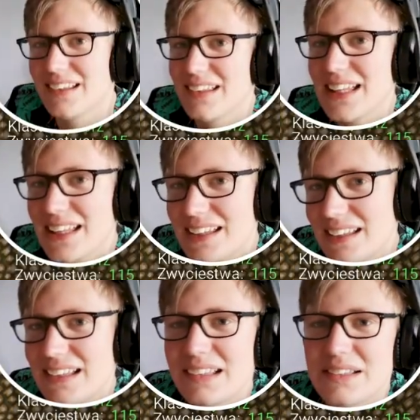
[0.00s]
Yy,
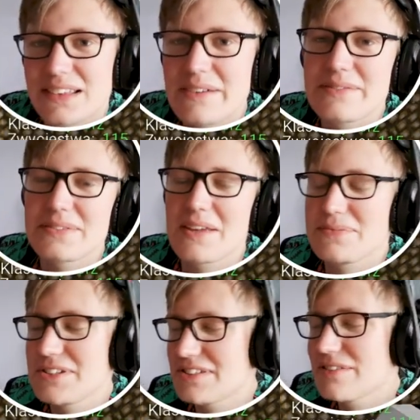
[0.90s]
na,
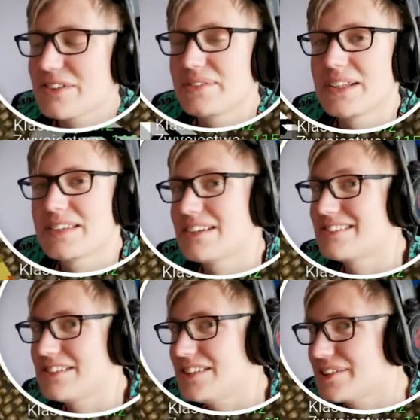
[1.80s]
napiszcie w komentarzu,
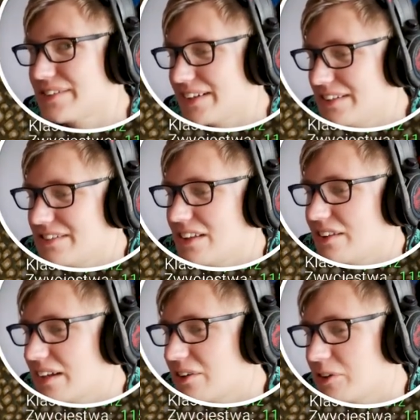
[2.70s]
jeśli dotrwaliście do
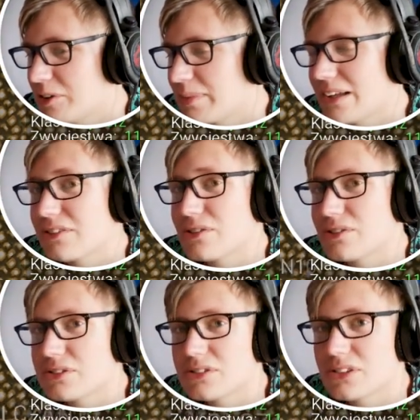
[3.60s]
tego
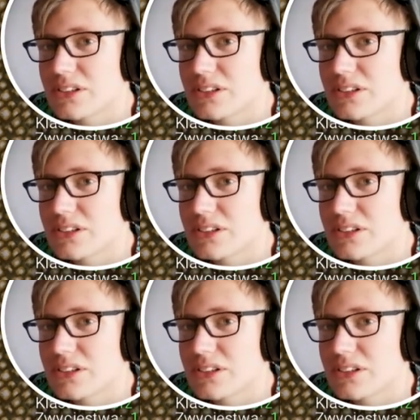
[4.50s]
momentu